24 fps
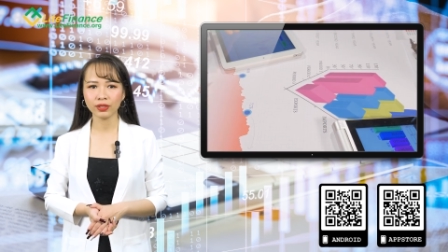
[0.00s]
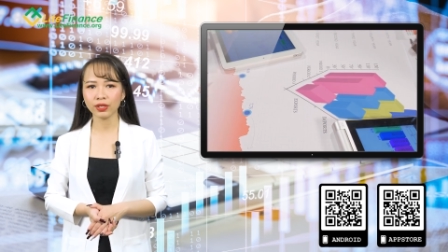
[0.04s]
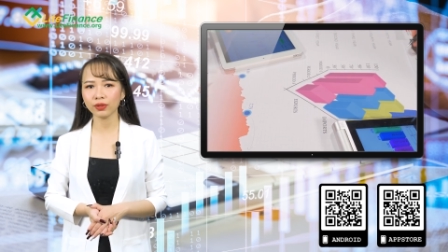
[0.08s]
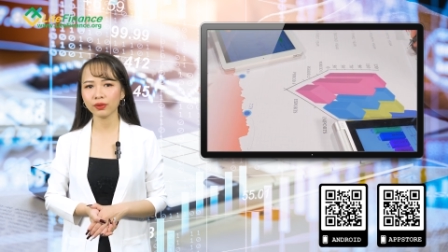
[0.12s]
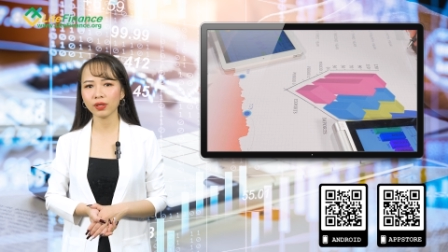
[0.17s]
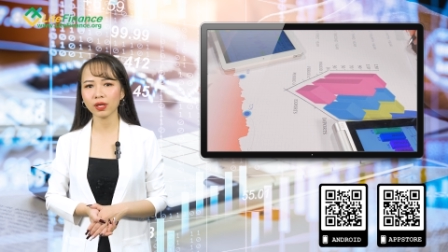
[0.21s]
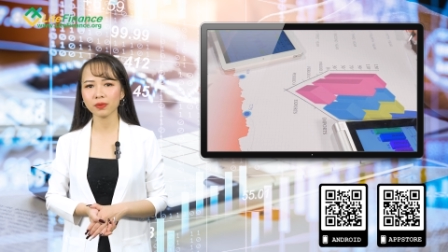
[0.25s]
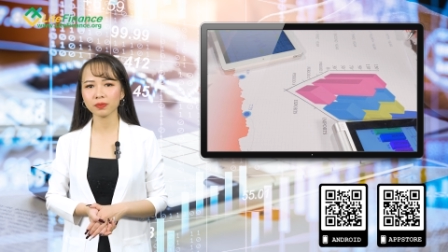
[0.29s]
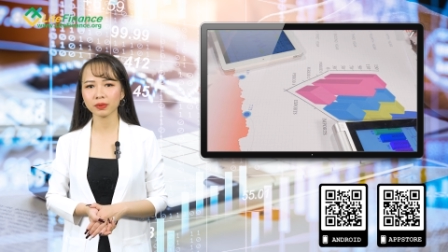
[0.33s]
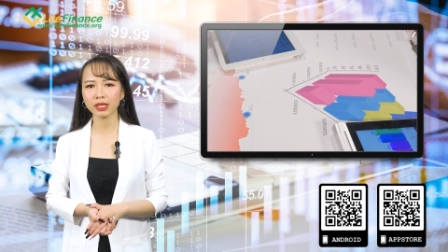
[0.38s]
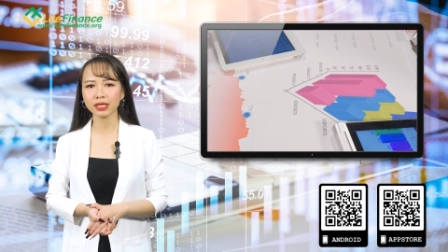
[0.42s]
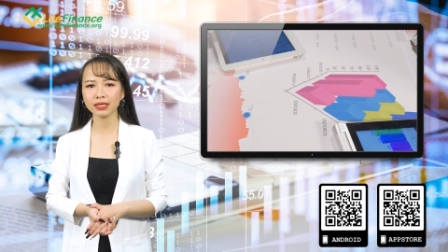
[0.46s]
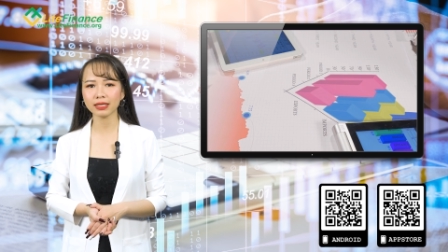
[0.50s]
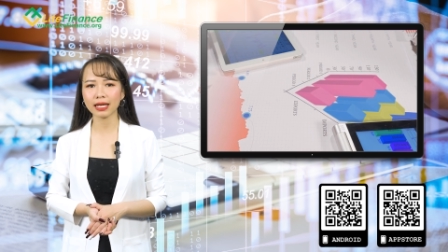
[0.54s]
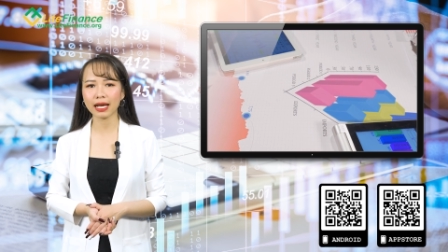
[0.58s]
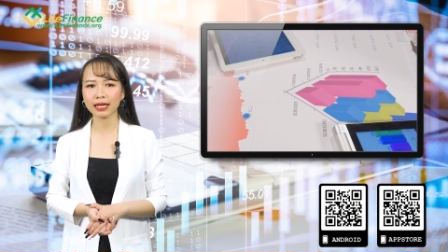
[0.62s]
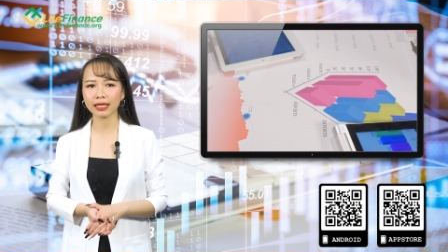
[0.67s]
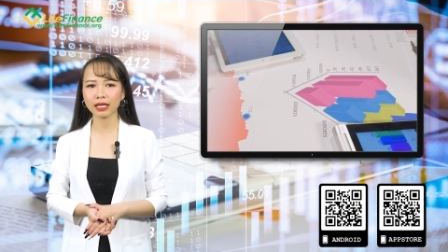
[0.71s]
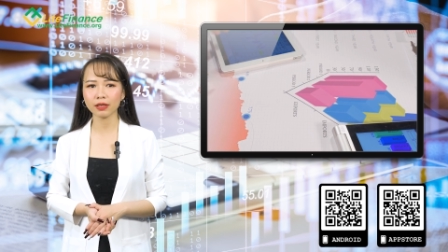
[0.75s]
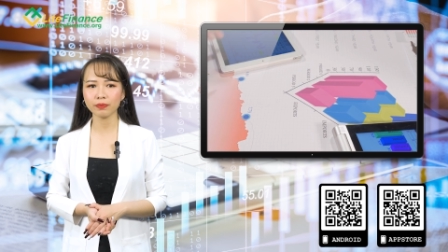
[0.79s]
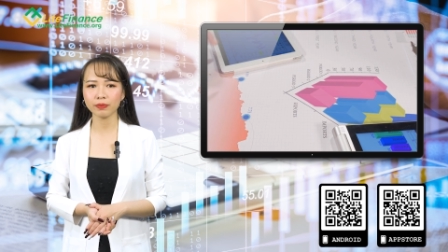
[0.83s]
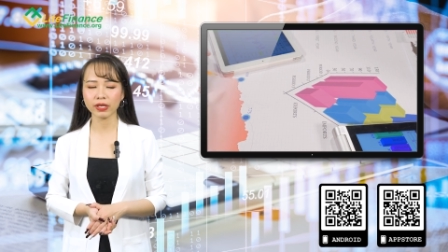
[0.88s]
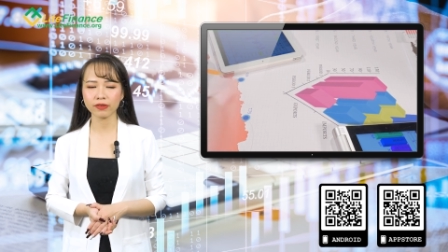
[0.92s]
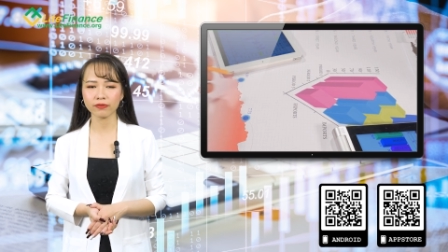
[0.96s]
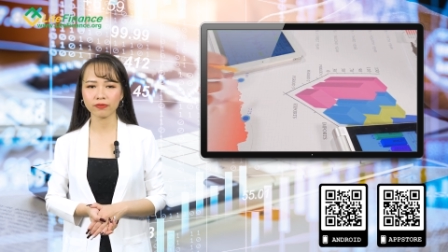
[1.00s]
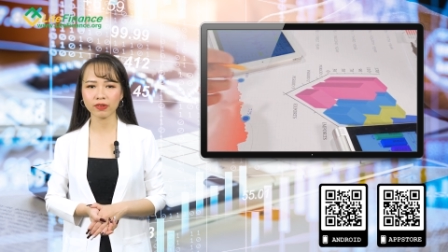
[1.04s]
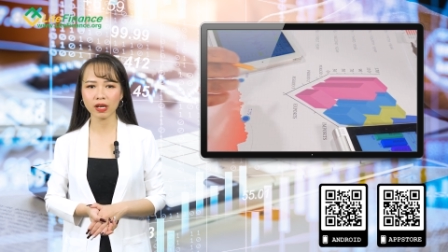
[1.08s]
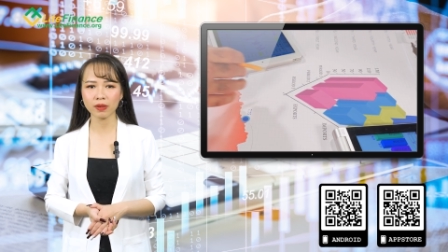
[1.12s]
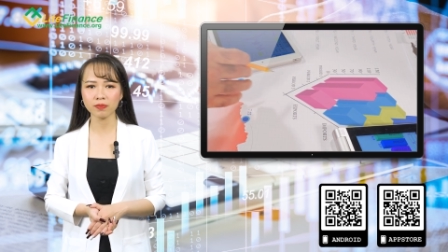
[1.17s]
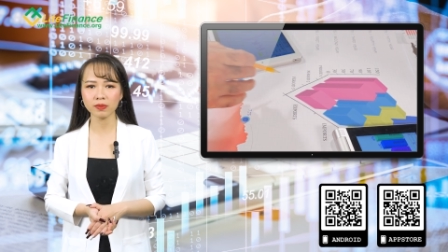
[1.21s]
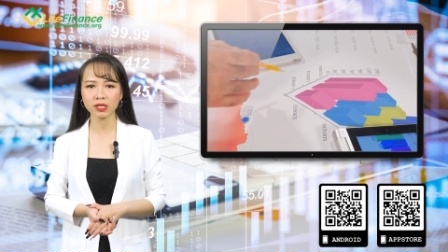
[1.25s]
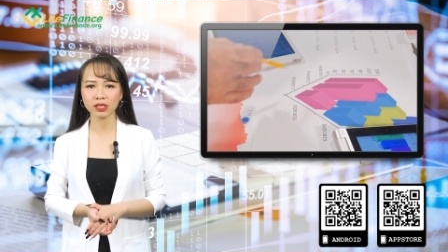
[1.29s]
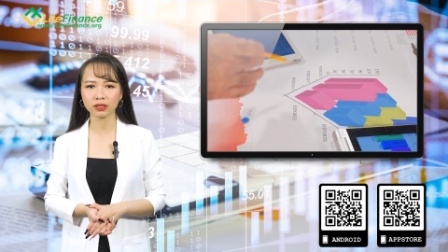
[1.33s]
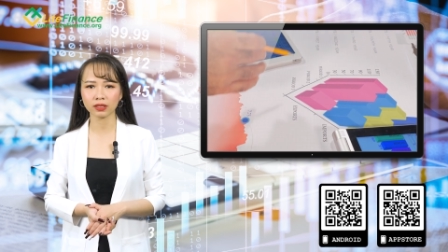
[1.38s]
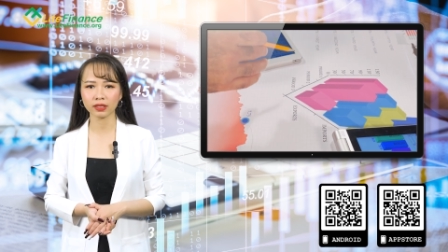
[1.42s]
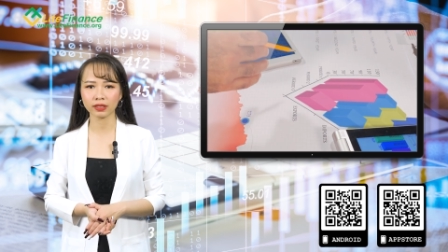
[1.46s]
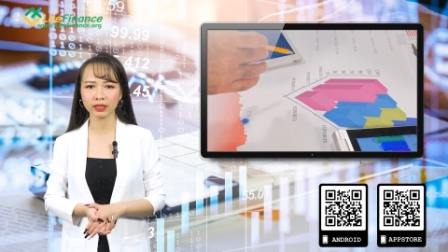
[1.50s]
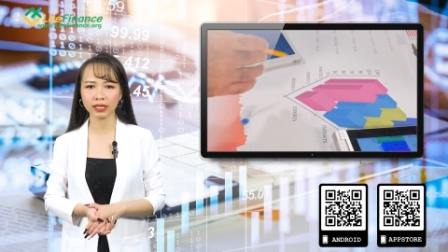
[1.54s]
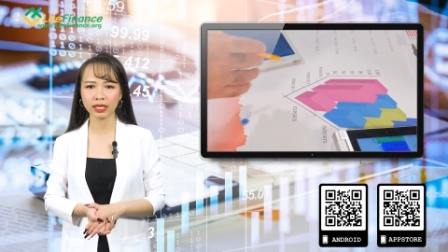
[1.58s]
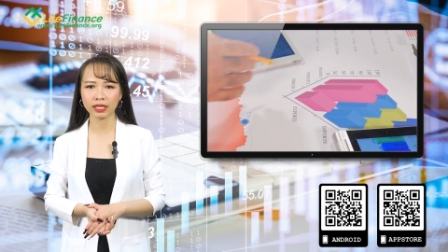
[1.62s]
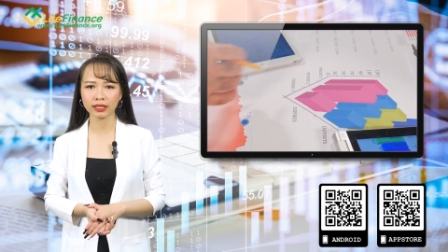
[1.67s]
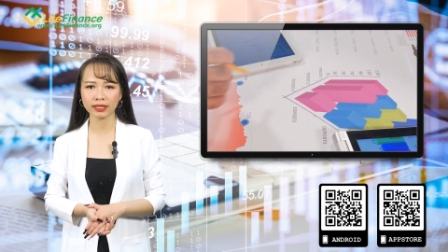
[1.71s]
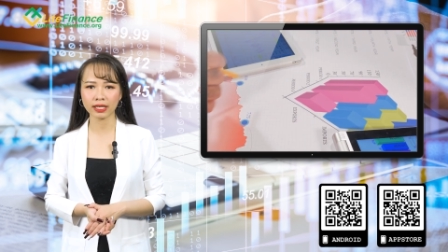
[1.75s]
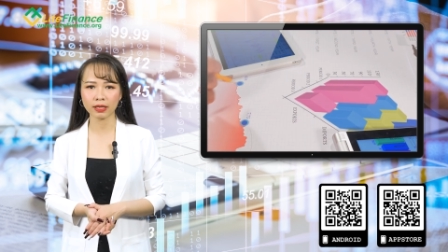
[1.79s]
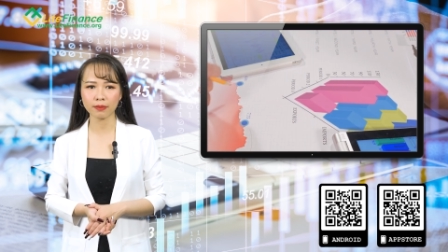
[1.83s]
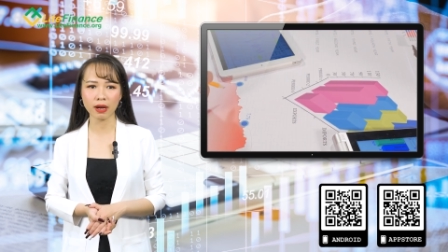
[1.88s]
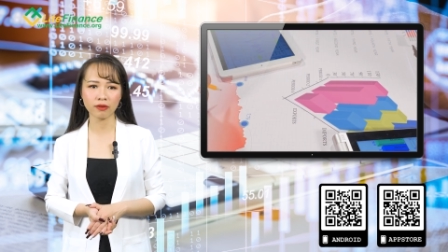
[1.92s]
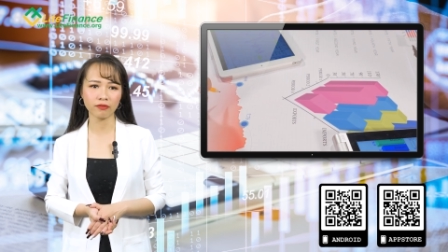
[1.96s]
nếu không tất cả các biện pháp được thực
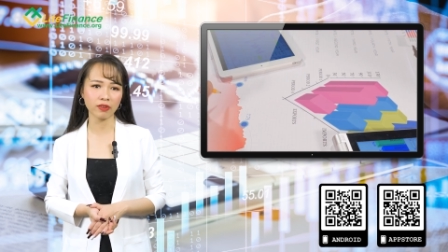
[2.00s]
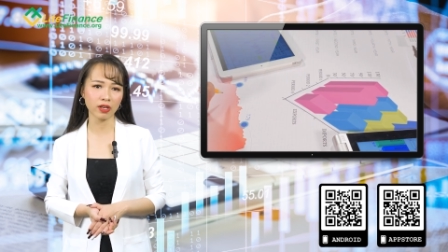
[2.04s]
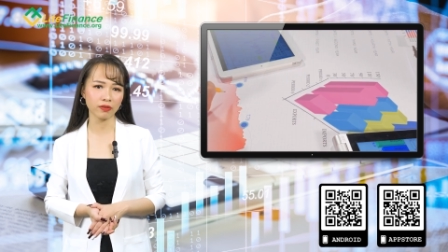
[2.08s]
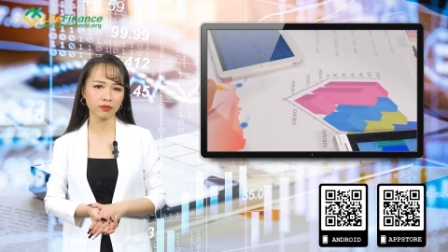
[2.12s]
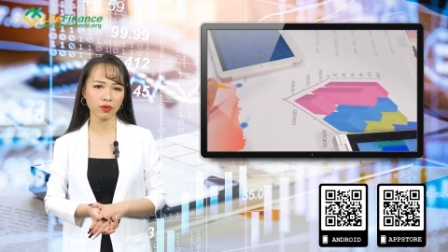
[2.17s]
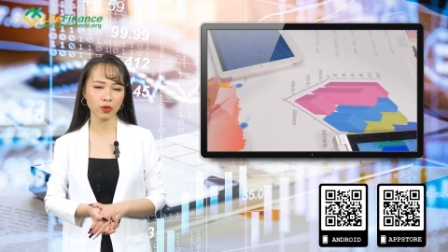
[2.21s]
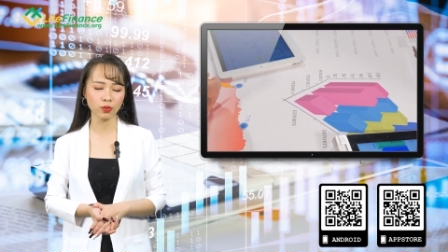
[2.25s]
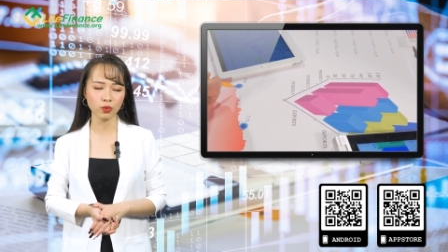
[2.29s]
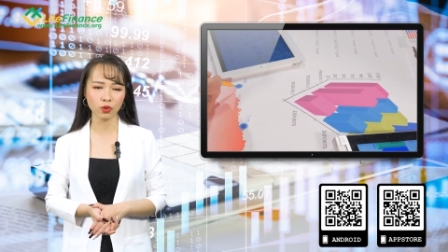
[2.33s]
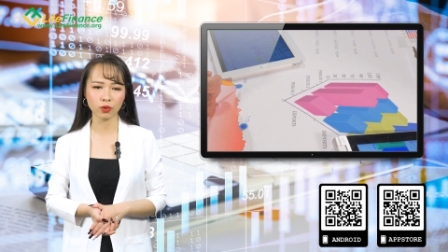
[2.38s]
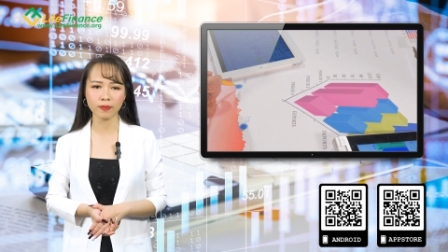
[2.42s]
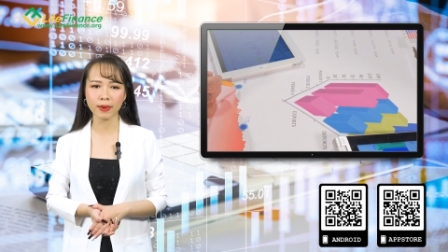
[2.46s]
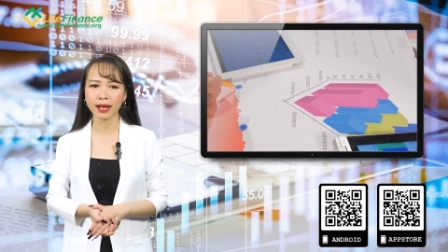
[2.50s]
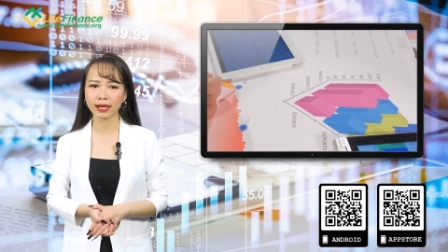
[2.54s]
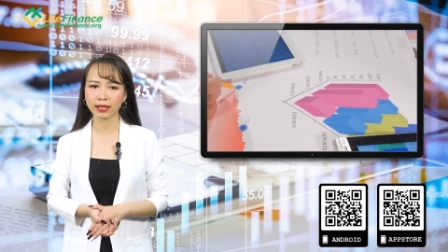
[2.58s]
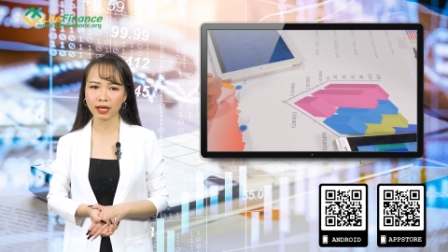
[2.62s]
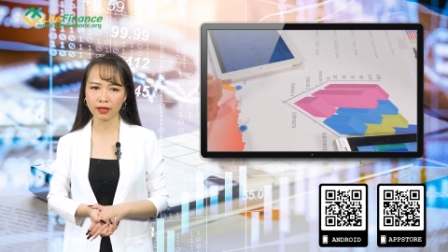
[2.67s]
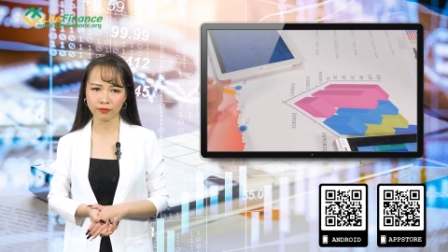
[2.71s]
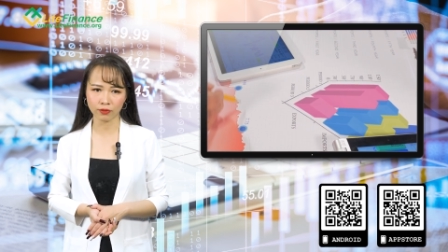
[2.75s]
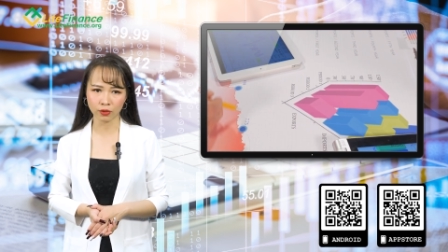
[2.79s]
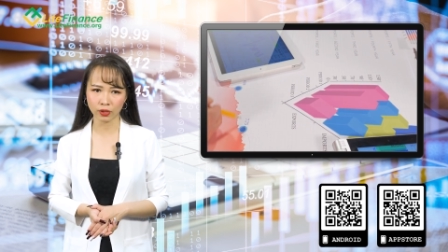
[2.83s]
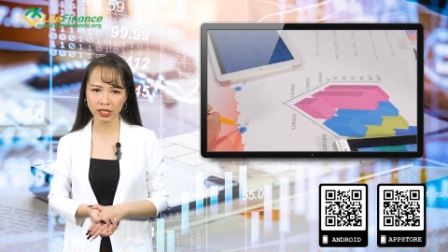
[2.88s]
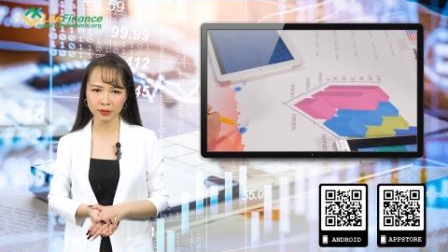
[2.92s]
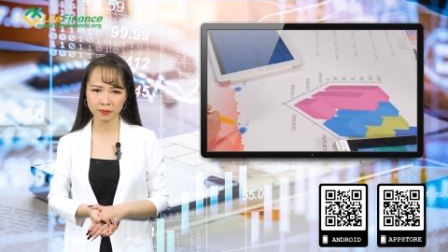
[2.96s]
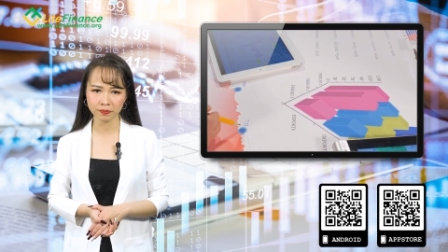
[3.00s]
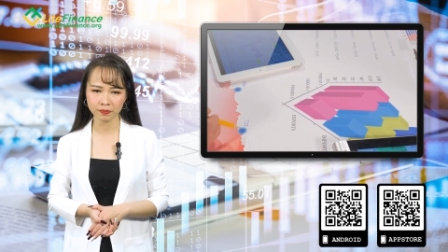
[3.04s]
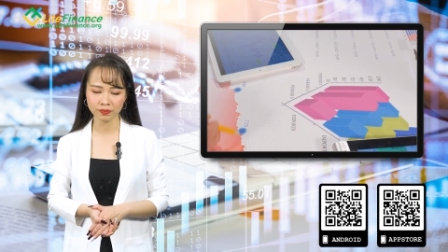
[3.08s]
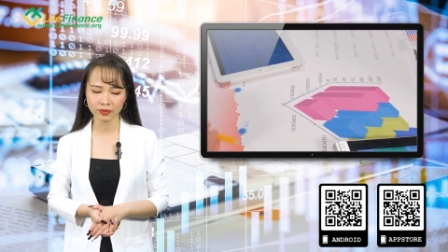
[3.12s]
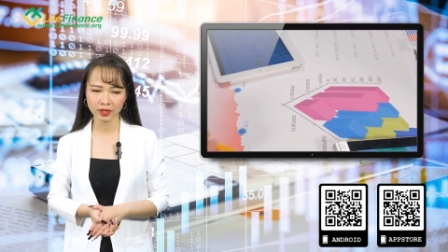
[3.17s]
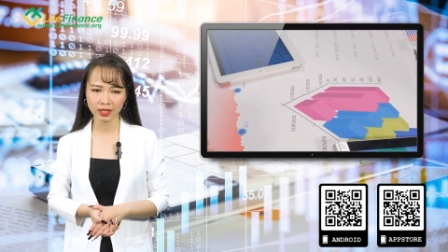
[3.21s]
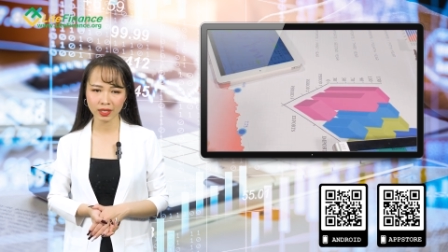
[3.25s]
hiện để bảo vệ vốn của bạn là vô ích.